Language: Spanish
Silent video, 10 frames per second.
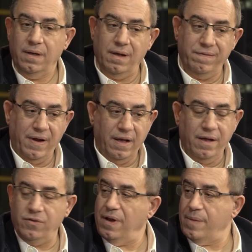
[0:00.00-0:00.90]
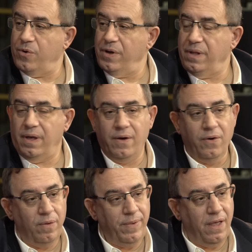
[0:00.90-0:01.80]
que el fracaso de la política
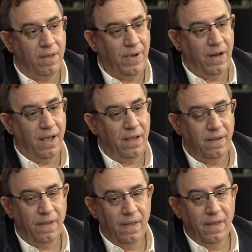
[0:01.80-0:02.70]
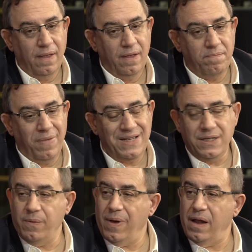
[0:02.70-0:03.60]
económica de Milei va a
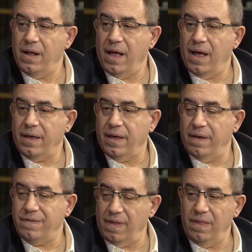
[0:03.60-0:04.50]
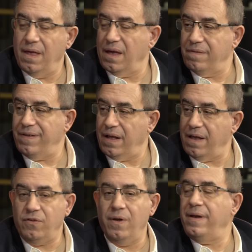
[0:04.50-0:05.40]
llevar a que se diga que
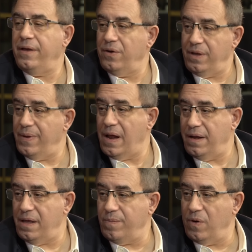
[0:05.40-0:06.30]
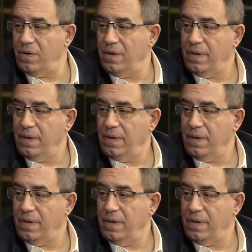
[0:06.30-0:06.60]
fracasó el neoliberalismo,